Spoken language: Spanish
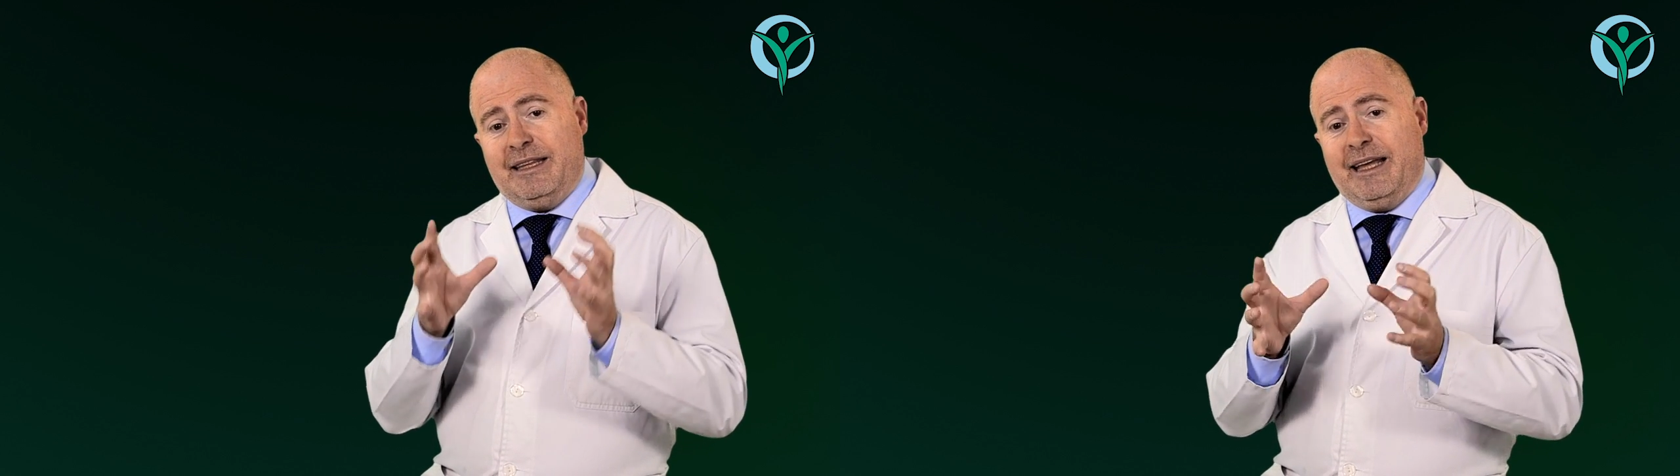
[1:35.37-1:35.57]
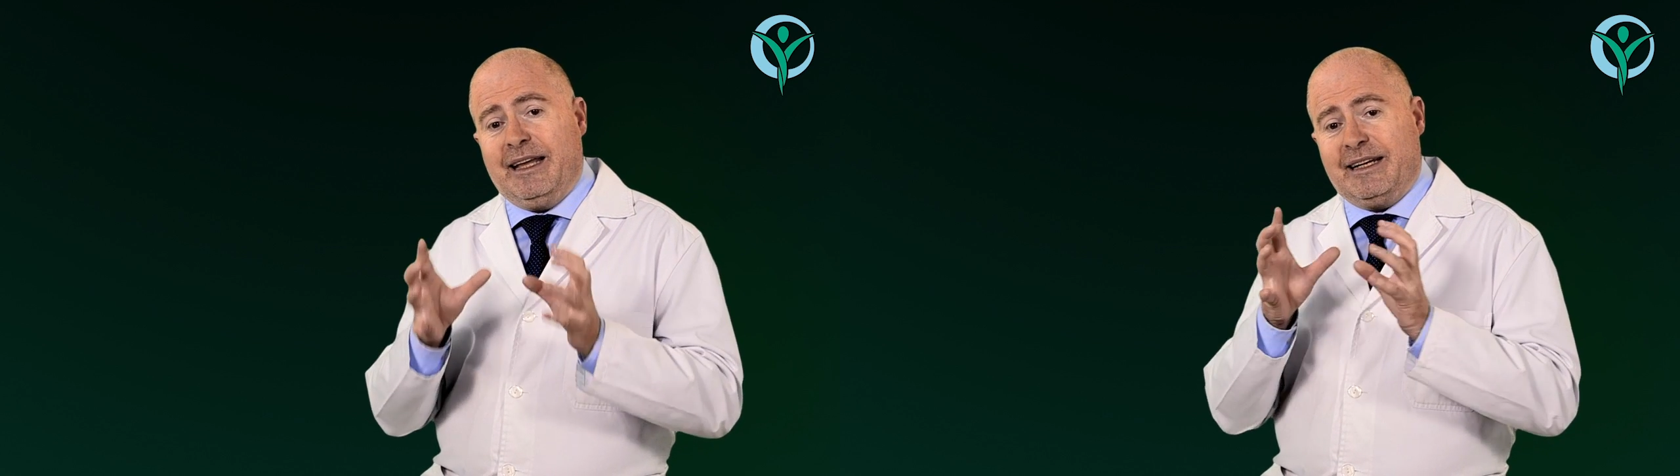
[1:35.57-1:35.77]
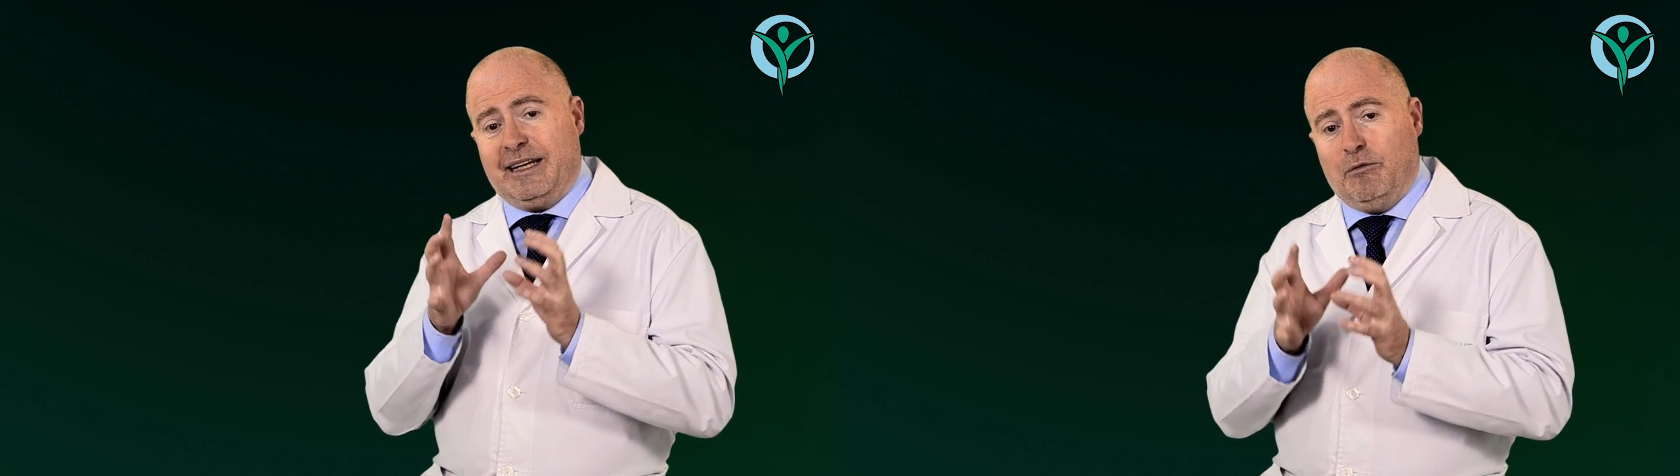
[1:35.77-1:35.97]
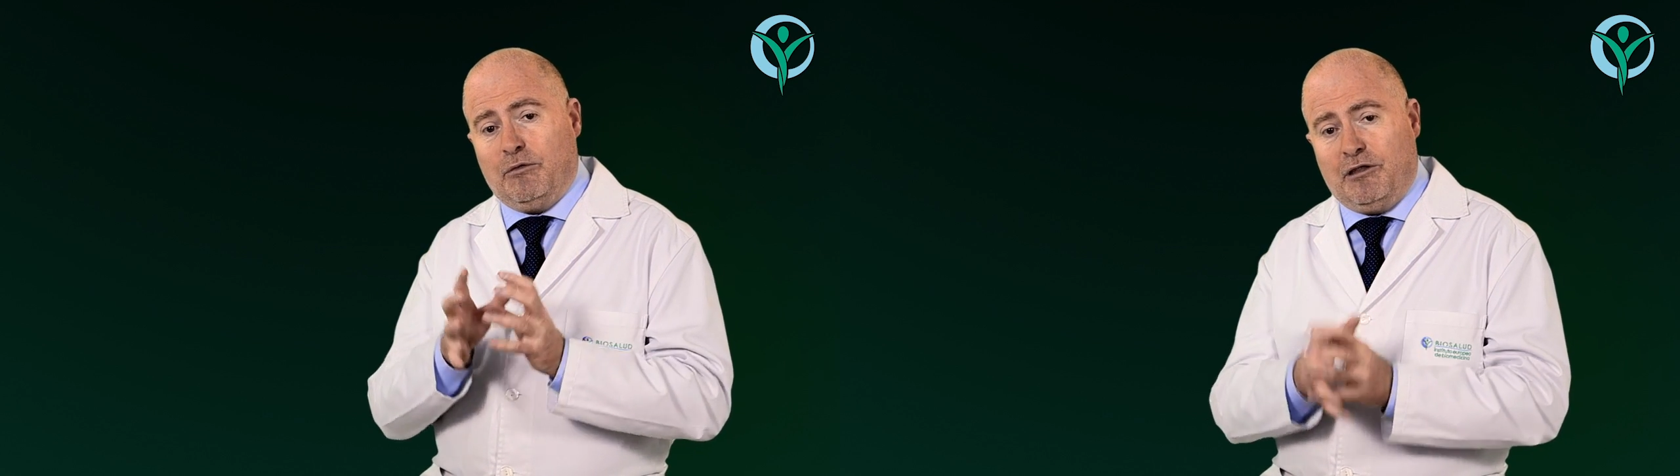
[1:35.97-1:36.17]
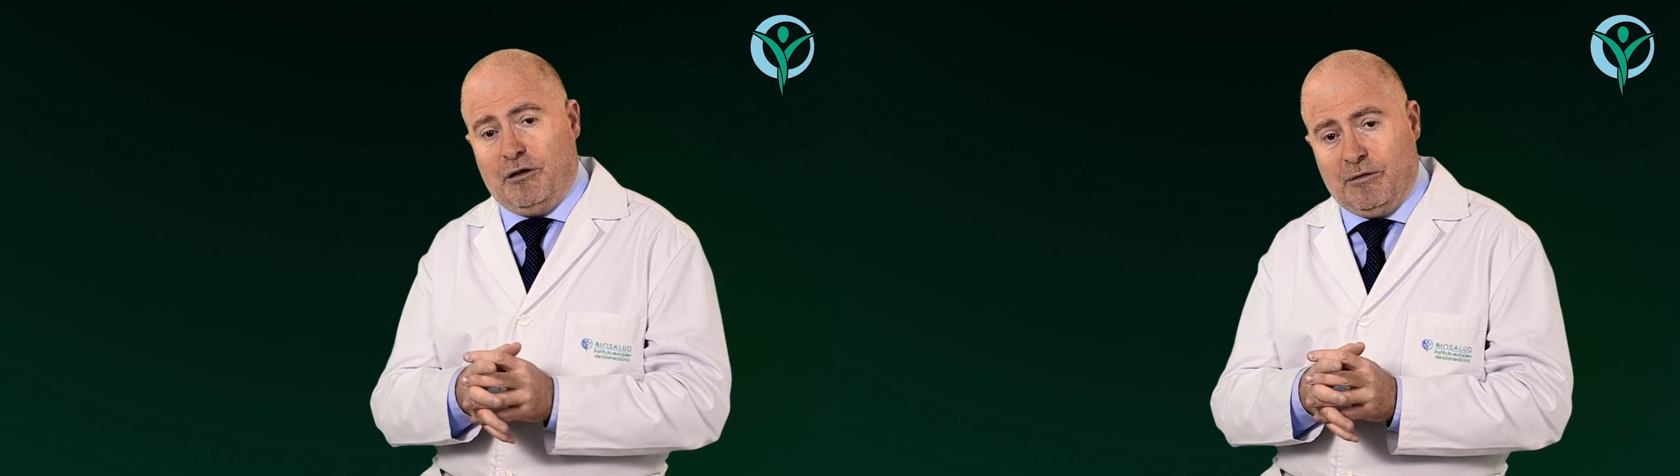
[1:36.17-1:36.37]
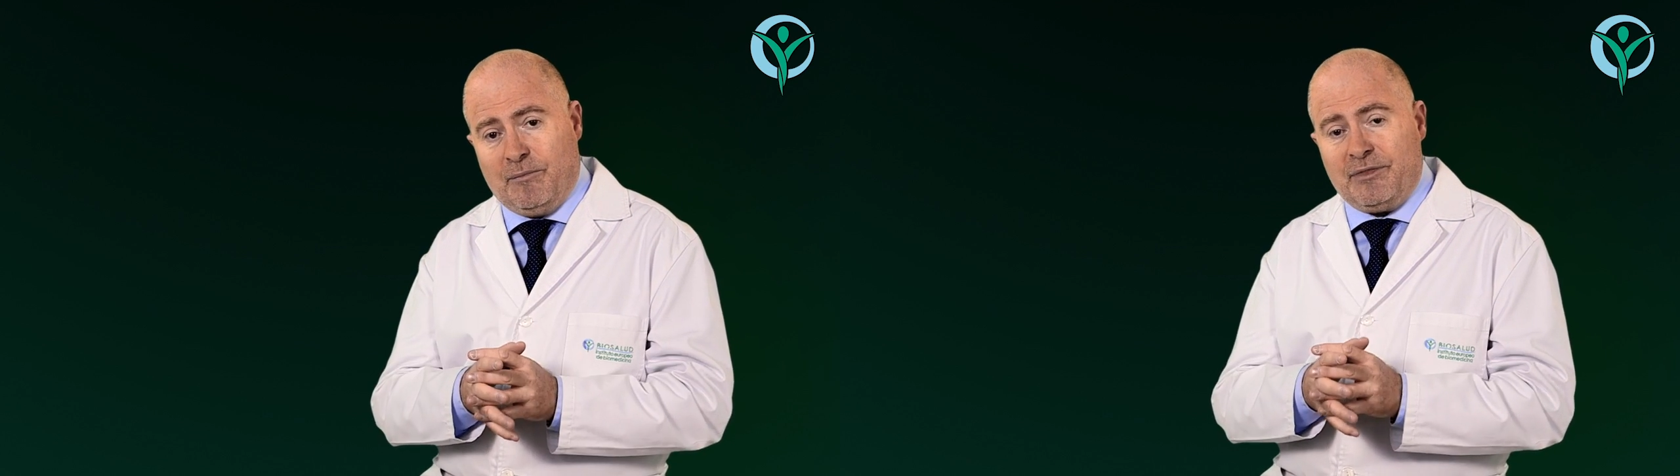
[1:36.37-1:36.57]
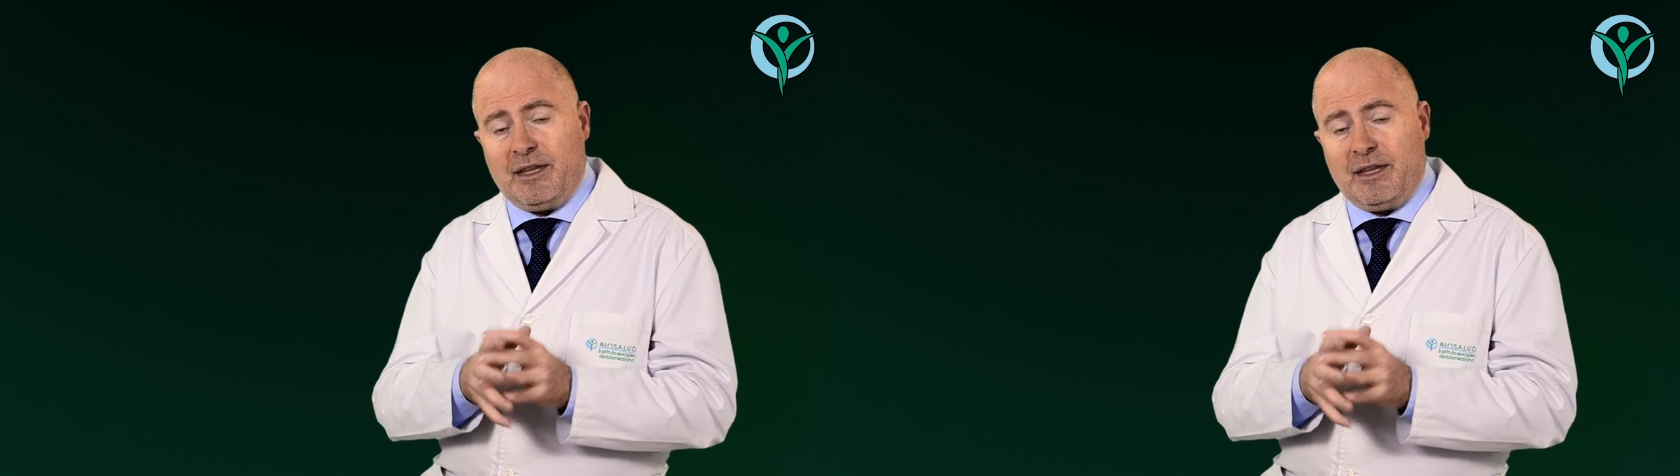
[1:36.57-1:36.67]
de reducción.